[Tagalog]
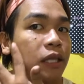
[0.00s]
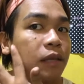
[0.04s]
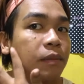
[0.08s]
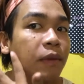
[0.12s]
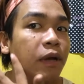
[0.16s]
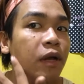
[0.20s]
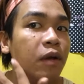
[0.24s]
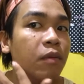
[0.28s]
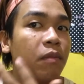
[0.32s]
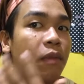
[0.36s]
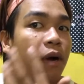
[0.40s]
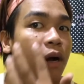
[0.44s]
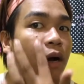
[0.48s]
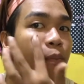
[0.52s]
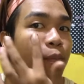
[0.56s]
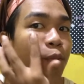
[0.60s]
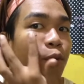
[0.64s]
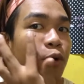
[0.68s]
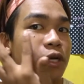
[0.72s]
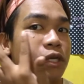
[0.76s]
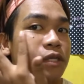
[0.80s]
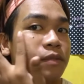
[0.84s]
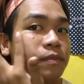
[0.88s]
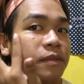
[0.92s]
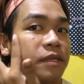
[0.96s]
'di ba yung mga
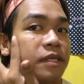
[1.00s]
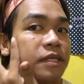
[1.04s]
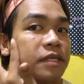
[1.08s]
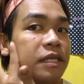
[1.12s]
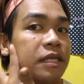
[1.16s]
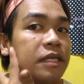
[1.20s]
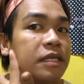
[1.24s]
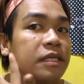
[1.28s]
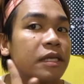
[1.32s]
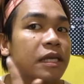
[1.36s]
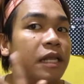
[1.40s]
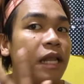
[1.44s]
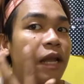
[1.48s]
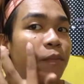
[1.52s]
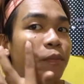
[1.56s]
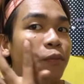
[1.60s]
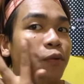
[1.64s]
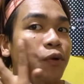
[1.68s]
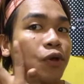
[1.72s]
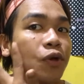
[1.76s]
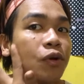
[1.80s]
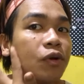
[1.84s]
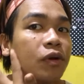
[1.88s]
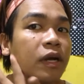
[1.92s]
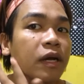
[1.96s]
pores minsan sila
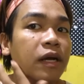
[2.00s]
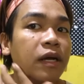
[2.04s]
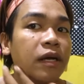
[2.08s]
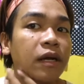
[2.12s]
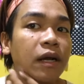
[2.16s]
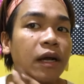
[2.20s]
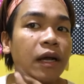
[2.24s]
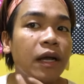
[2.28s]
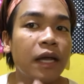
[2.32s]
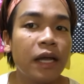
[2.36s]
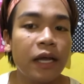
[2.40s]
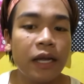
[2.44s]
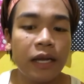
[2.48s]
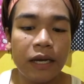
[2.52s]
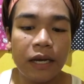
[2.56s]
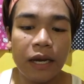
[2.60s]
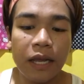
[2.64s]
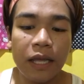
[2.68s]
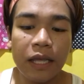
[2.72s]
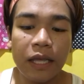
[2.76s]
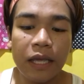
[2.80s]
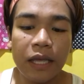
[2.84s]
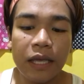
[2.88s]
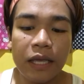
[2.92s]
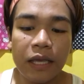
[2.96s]
po yung nag
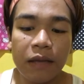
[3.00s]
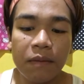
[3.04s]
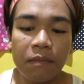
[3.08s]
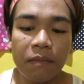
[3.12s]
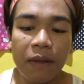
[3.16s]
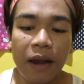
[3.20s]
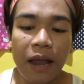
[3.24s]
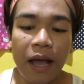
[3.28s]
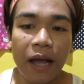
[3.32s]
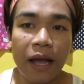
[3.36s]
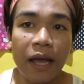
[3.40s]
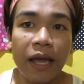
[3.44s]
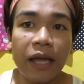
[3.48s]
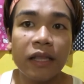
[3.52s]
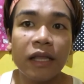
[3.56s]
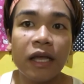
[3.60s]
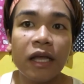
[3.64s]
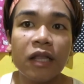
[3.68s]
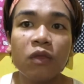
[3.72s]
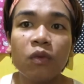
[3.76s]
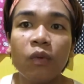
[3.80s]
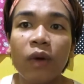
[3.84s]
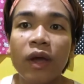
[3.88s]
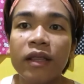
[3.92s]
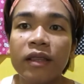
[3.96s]
nagiging blackhead
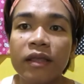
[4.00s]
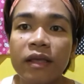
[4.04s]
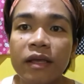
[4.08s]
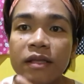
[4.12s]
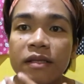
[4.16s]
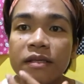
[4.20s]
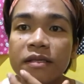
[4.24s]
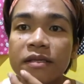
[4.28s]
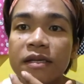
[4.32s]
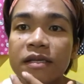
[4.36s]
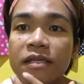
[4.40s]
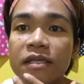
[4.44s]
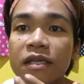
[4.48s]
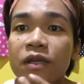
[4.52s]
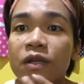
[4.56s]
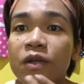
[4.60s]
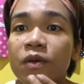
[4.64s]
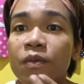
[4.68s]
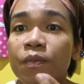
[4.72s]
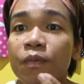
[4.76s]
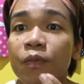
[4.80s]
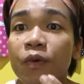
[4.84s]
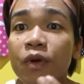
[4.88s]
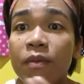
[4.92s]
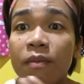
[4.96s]
at whiteheads kasi
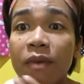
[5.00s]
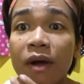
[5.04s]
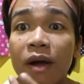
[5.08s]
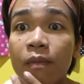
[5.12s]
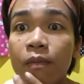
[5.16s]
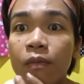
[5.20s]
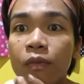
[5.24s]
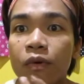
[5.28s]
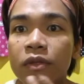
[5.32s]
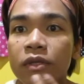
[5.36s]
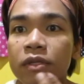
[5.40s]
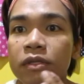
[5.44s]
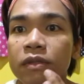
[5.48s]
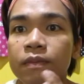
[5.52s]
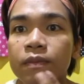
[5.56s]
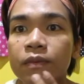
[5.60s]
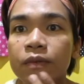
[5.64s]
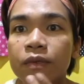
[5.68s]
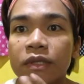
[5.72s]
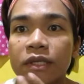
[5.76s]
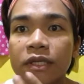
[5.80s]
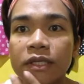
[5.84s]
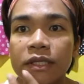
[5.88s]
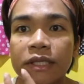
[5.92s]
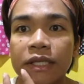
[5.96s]
yun po yung mga
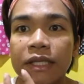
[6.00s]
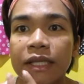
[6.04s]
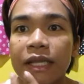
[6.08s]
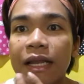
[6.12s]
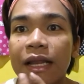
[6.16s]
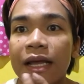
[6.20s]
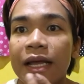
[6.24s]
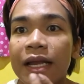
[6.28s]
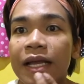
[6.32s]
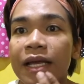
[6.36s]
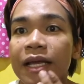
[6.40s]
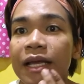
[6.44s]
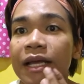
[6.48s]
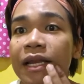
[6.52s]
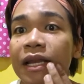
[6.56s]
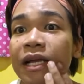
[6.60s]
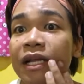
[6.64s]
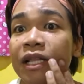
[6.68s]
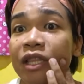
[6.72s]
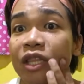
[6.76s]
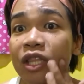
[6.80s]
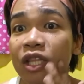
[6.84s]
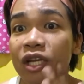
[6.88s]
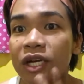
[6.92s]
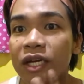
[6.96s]
butas-butas na nalalagyan
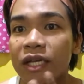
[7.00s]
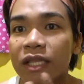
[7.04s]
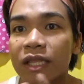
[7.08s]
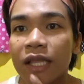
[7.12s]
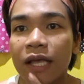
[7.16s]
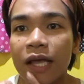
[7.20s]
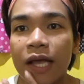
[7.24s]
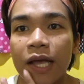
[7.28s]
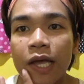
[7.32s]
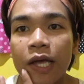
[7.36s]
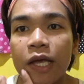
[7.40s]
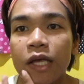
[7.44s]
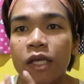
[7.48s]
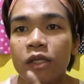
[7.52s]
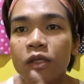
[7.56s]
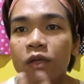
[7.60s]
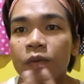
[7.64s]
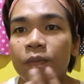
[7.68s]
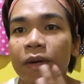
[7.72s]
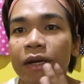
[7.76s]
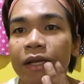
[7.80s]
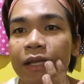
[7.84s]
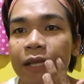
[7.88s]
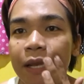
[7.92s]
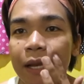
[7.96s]
ng dirt.
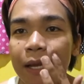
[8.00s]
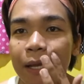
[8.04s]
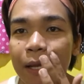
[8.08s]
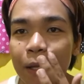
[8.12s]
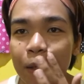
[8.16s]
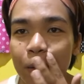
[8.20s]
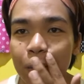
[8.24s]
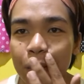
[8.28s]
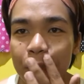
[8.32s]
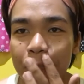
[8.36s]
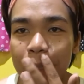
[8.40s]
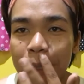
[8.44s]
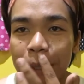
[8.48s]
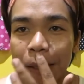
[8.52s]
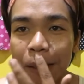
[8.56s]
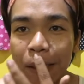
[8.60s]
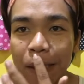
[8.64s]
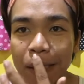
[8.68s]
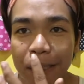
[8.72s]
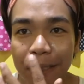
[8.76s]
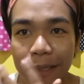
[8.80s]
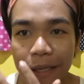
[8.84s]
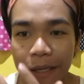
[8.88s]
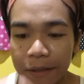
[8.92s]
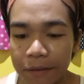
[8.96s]
So pag nilagyan niyo siya
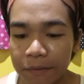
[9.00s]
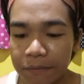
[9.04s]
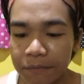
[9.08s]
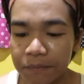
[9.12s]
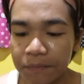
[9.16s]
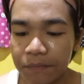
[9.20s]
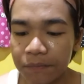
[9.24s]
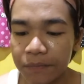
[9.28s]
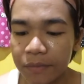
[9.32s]
ng ganyan,